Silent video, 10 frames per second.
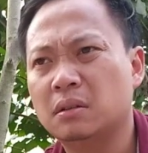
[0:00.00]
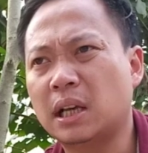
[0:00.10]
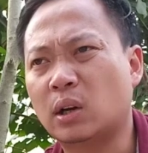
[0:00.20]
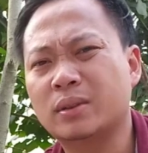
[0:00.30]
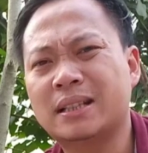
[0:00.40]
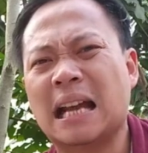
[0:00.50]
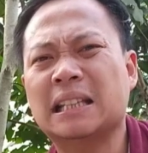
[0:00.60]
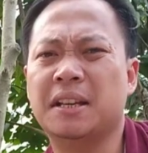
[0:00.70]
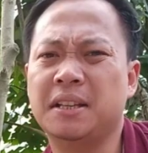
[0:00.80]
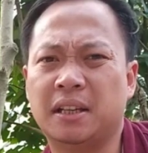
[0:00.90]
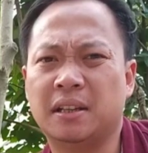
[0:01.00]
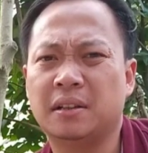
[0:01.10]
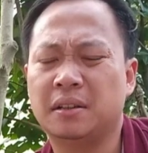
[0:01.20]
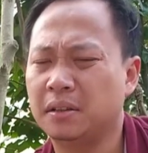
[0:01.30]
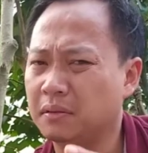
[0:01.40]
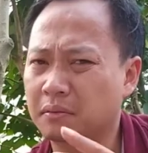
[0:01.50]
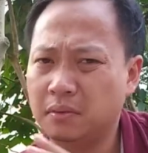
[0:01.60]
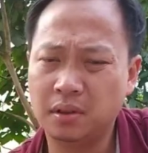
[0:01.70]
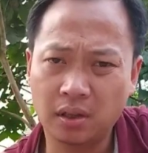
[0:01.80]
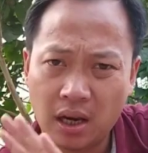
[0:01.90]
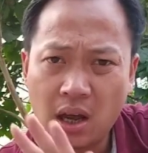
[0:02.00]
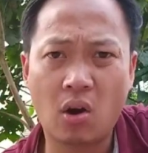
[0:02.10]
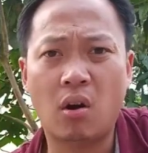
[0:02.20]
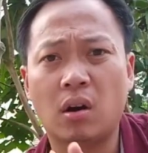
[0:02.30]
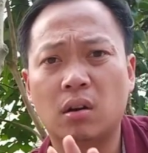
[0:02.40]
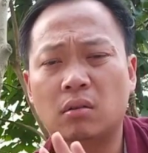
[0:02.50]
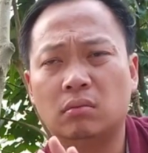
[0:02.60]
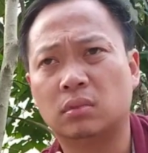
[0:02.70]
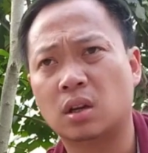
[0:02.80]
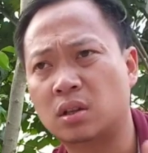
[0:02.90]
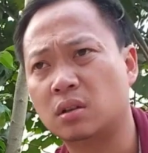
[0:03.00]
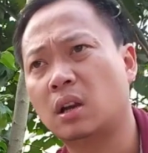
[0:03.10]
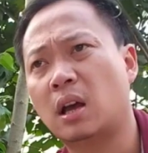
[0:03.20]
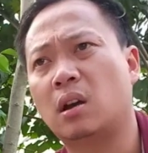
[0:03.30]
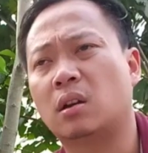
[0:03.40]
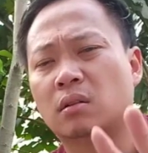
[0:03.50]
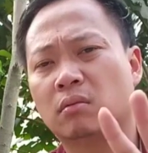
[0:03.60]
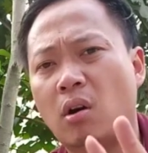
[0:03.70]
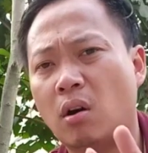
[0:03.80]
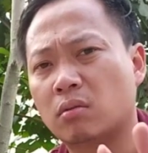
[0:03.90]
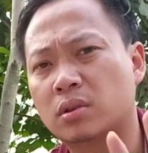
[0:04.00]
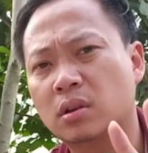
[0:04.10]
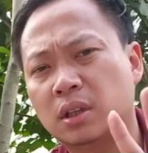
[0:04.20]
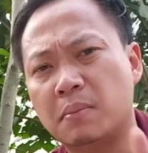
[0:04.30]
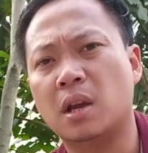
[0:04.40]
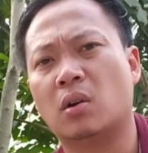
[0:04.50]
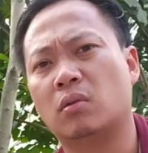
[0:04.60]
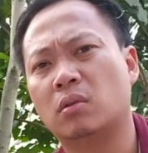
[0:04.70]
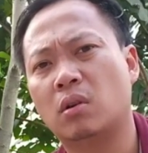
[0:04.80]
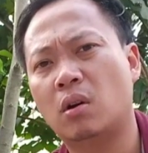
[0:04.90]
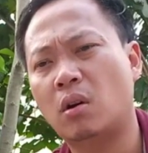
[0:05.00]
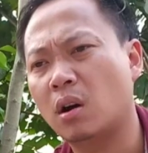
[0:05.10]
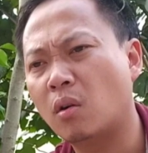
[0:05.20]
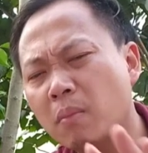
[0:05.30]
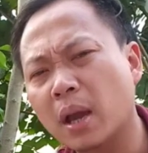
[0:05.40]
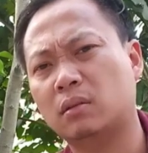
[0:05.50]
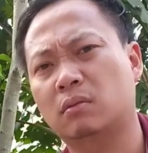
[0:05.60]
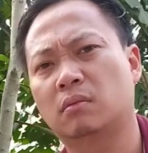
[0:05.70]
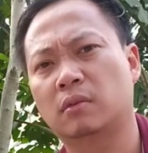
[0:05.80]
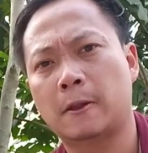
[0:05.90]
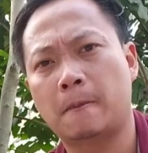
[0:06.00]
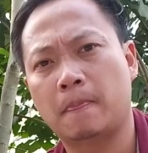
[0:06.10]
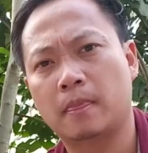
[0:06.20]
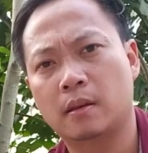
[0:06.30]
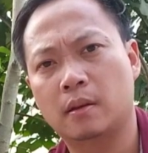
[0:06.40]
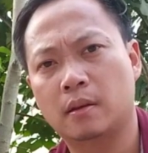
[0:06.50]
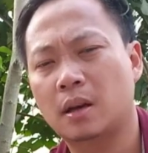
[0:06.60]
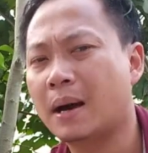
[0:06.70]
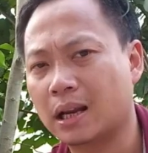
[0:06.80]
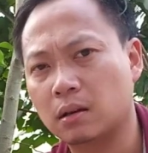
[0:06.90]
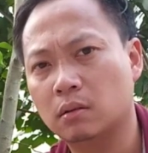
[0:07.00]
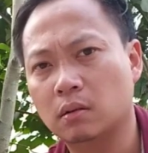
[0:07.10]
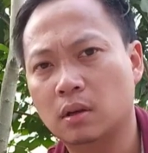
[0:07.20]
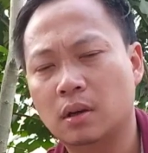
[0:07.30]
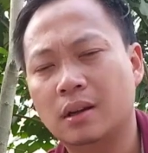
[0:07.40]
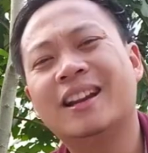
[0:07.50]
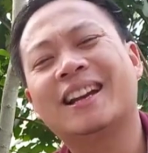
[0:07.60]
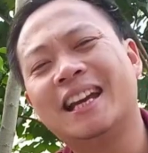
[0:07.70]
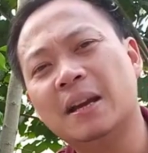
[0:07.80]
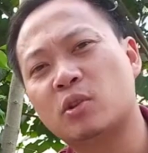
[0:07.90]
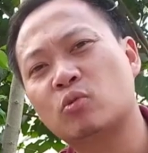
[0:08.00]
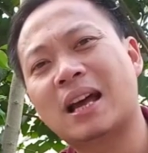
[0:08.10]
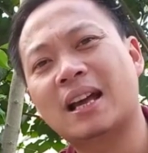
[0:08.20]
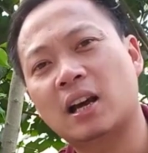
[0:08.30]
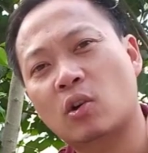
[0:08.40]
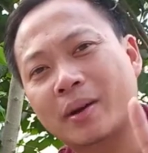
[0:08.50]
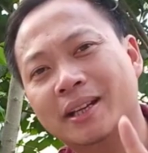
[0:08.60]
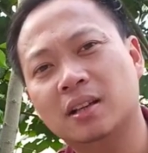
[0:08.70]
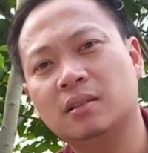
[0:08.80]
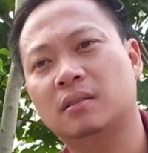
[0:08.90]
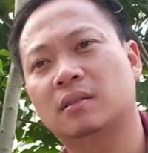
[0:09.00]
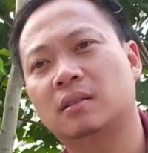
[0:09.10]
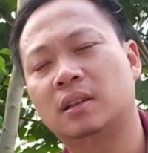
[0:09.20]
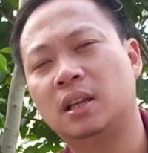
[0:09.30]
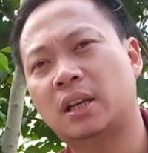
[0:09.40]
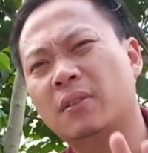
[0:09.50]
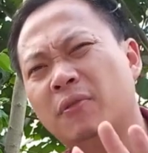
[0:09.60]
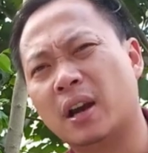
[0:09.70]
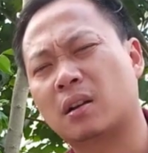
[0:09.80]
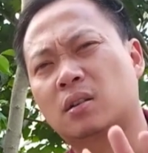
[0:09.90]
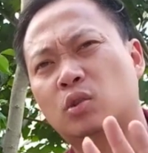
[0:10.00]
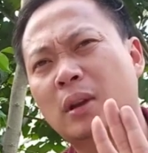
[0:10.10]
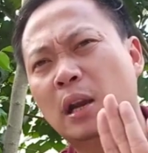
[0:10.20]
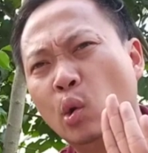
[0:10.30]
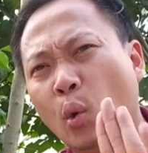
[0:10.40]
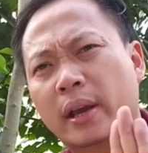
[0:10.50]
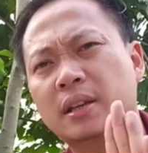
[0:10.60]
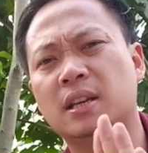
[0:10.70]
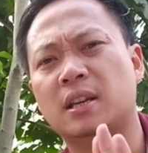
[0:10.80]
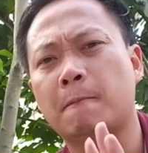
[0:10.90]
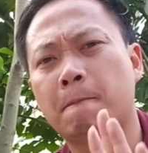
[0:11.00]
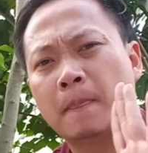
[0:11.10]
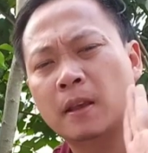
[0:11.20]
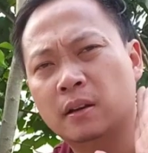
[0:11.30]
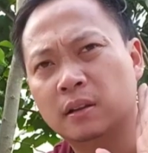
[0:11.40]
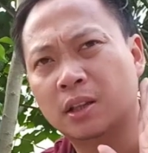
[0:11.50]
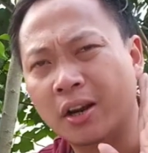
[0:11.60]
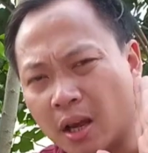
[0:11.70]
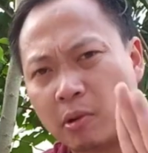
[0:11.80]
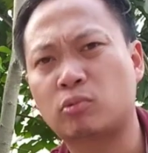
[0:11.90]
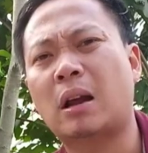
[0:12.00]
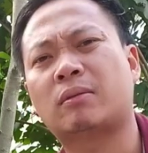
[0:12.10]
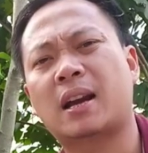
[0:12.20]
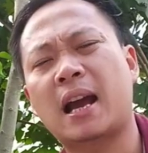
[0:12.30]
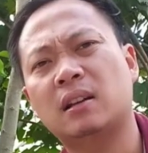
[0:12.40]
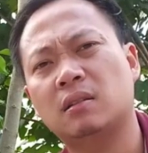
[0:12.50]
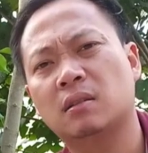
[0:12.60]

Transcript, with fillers: chẳng có dáng thế gì nhưng đấy là họ thực sự là họ chưa tìm hiểu họ không biết các bạn ạ nên khi mà chúng ta đã có kiến thức thì cái việc chúng ta nuôi cái gì thời điểm mà chúng ta cắt